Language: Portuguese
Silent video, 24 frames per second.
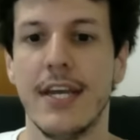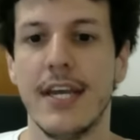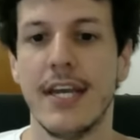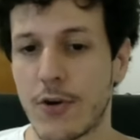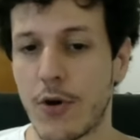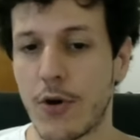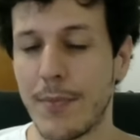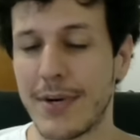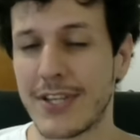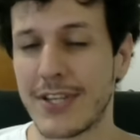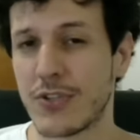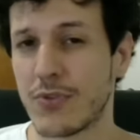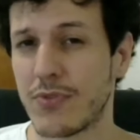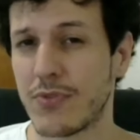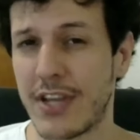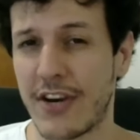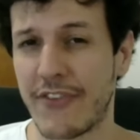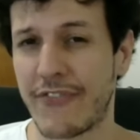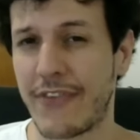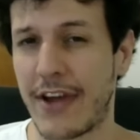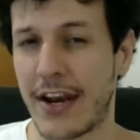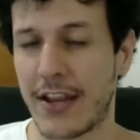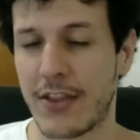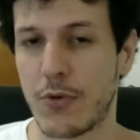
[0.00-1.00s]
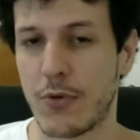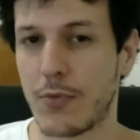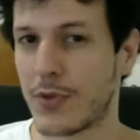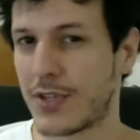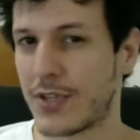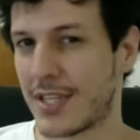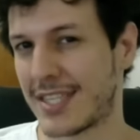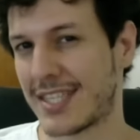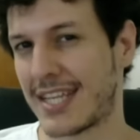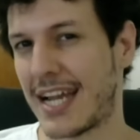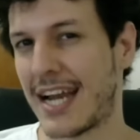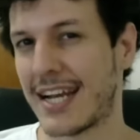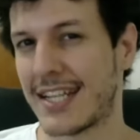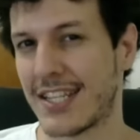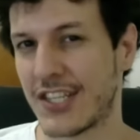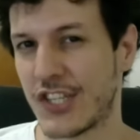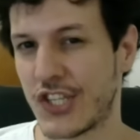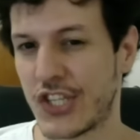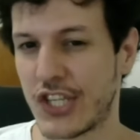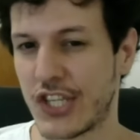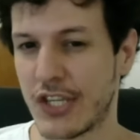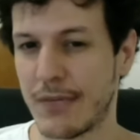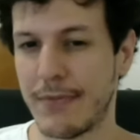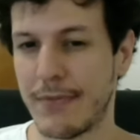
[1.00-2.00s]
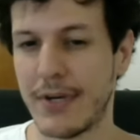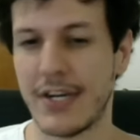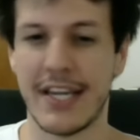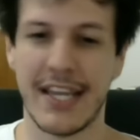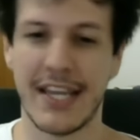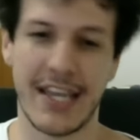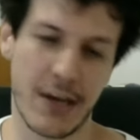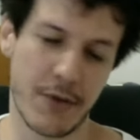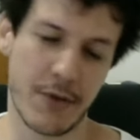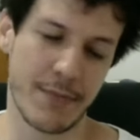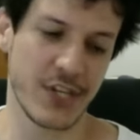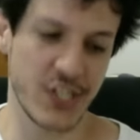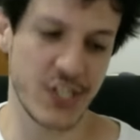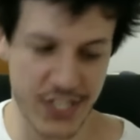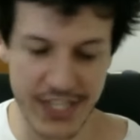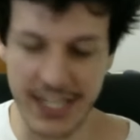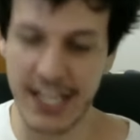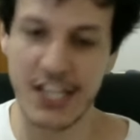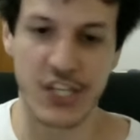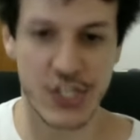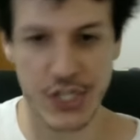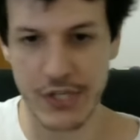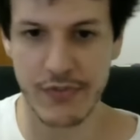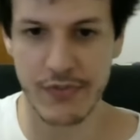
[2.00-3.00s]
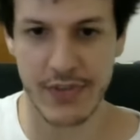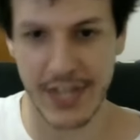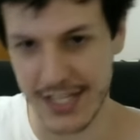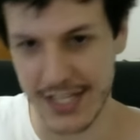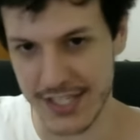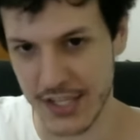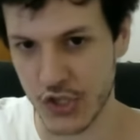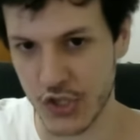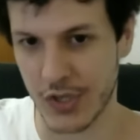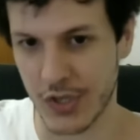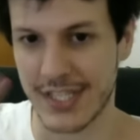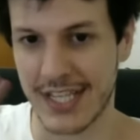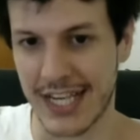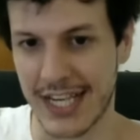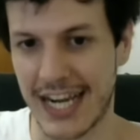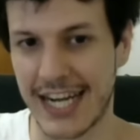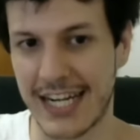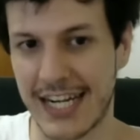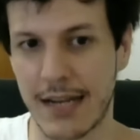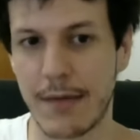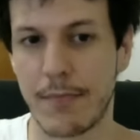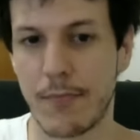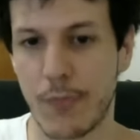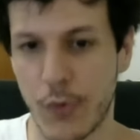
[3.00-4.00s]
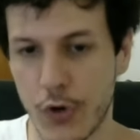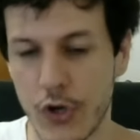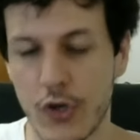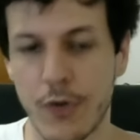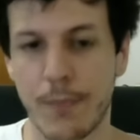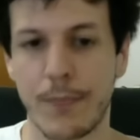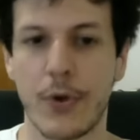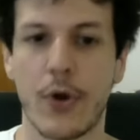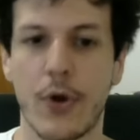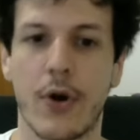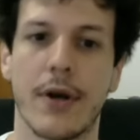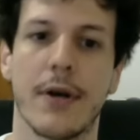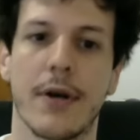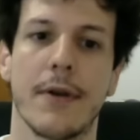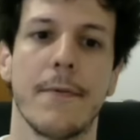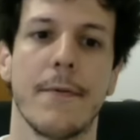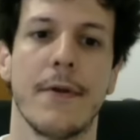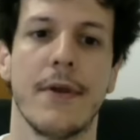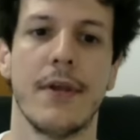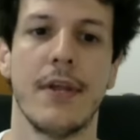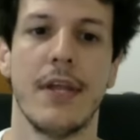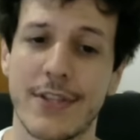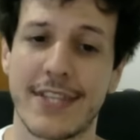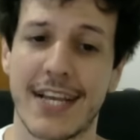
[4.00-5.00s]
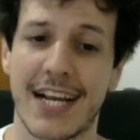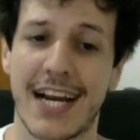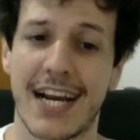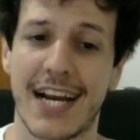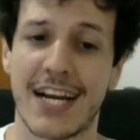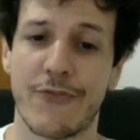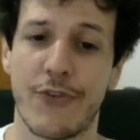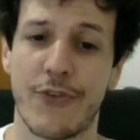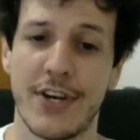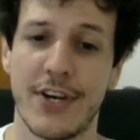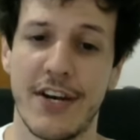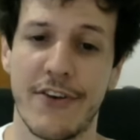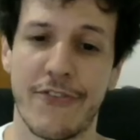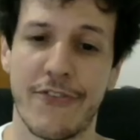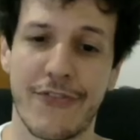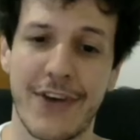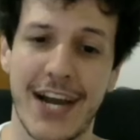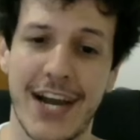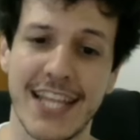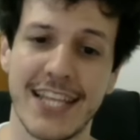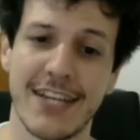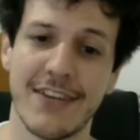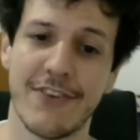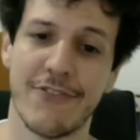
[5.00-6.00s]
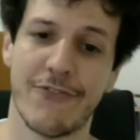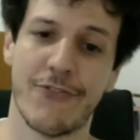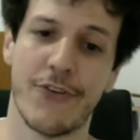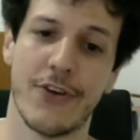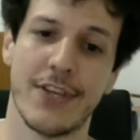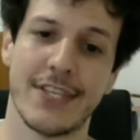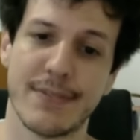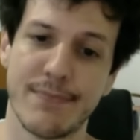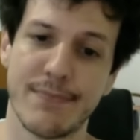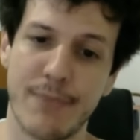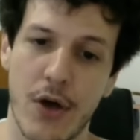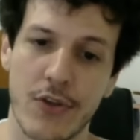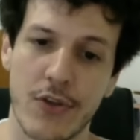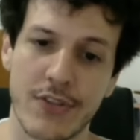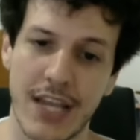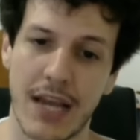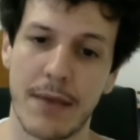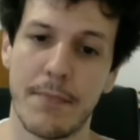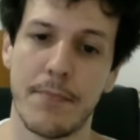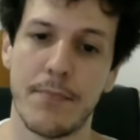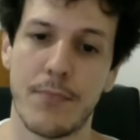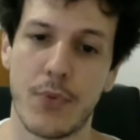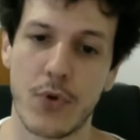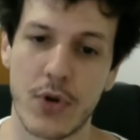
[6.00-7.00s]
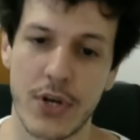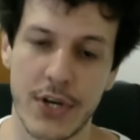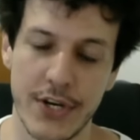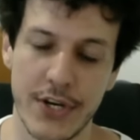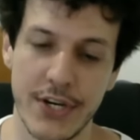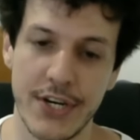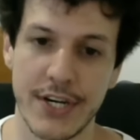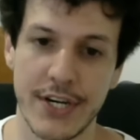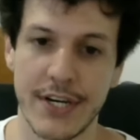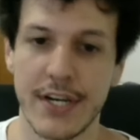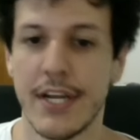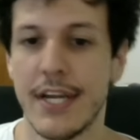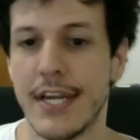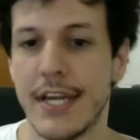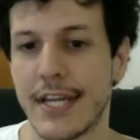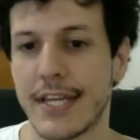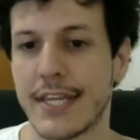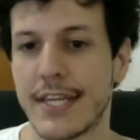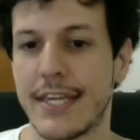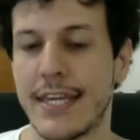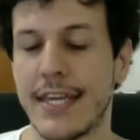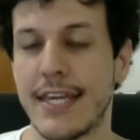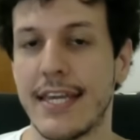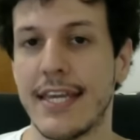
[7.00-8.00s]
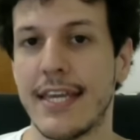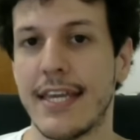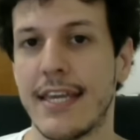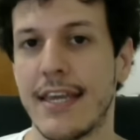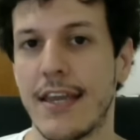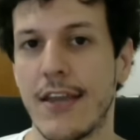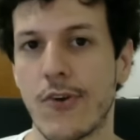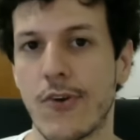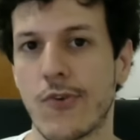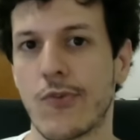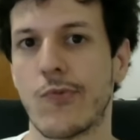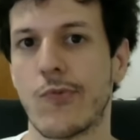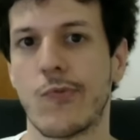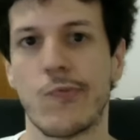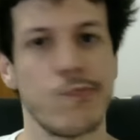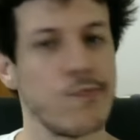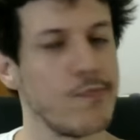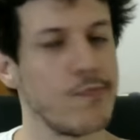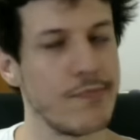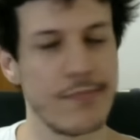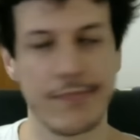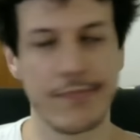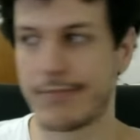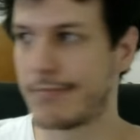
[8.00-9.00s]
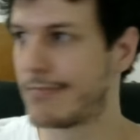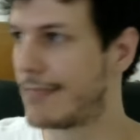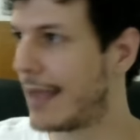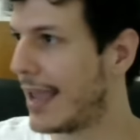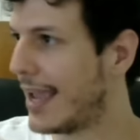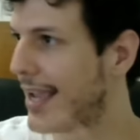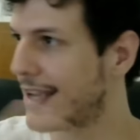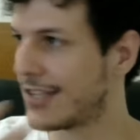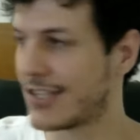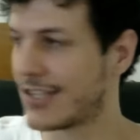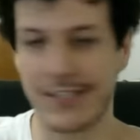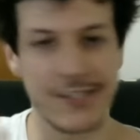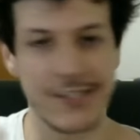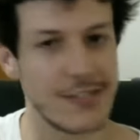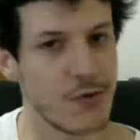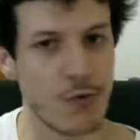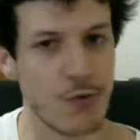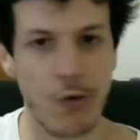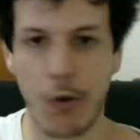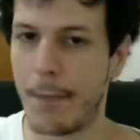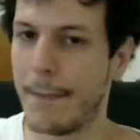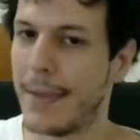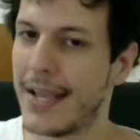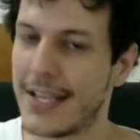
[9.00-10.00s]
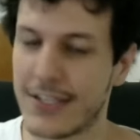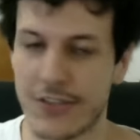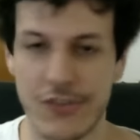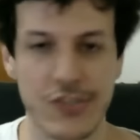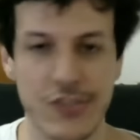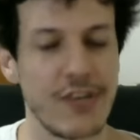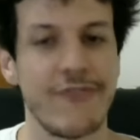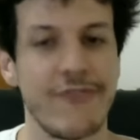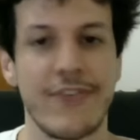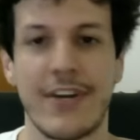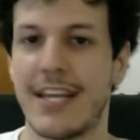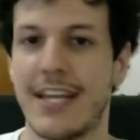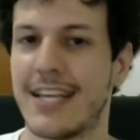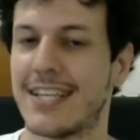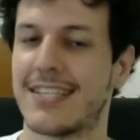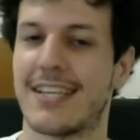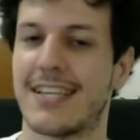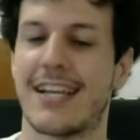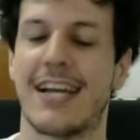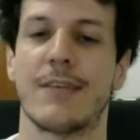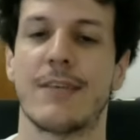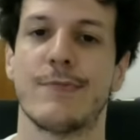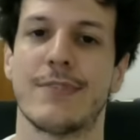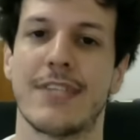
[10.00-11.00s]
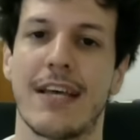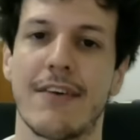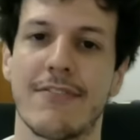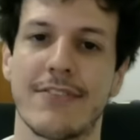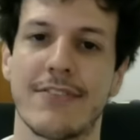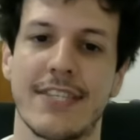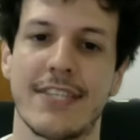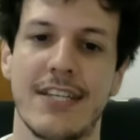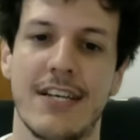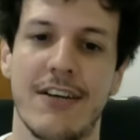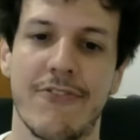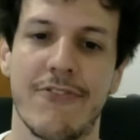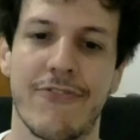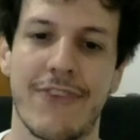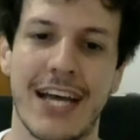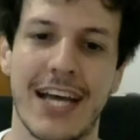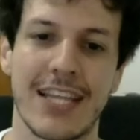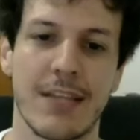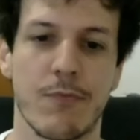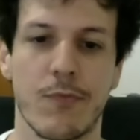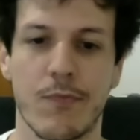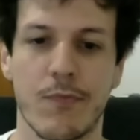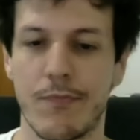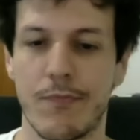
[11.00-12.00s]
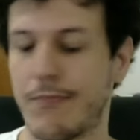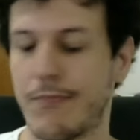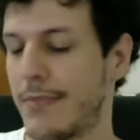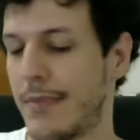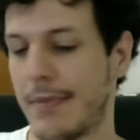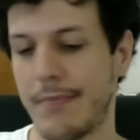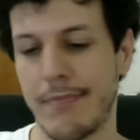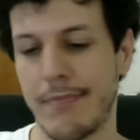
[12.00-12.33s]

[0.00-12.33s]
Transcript: E como eles não nerfaram nenhuma das cartas de Xamã, é realmente entendível que eles deixaram essa carta muito pior. A outra carta que foi nerfada foi Small Time Buccaneer, que eu desde o começo eu já falei que essa carta precisava ser nerfada.